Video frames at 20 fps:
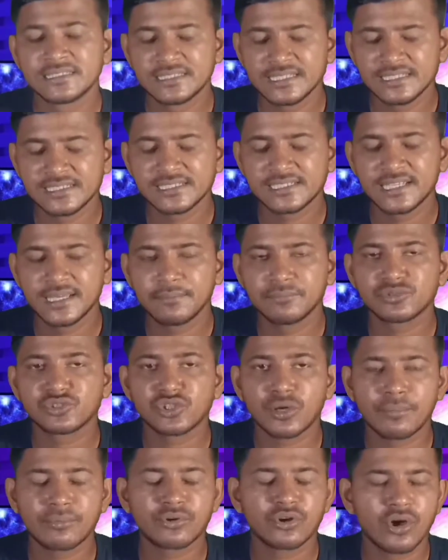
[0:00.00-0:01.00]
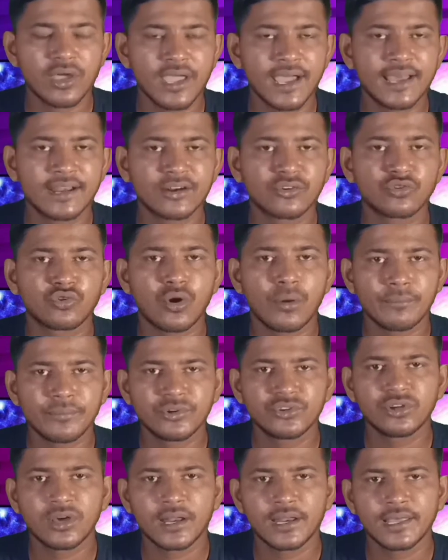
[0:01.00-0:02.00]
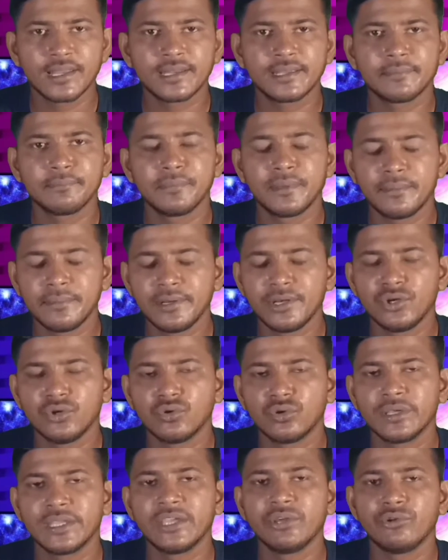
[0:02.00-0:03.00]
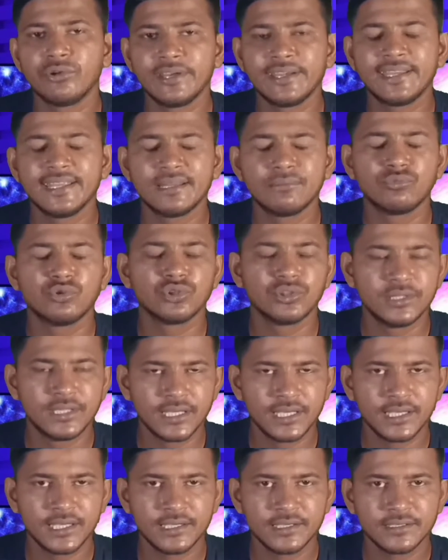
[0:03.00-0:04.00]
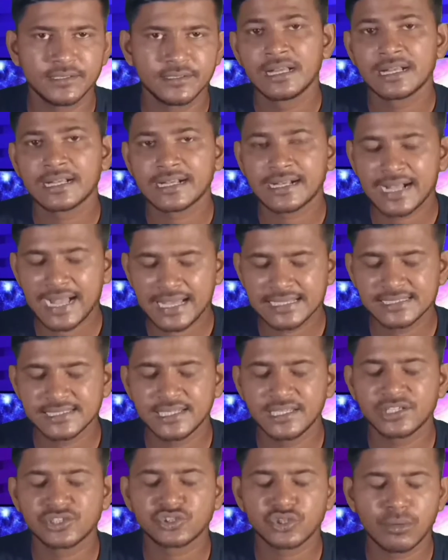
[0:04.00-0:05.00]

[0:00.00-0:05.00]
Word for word: সিস্টেম সফটওয়্যার কম্পিউটারের বিভিন্ন ইউনিটের মধ্যে কাজের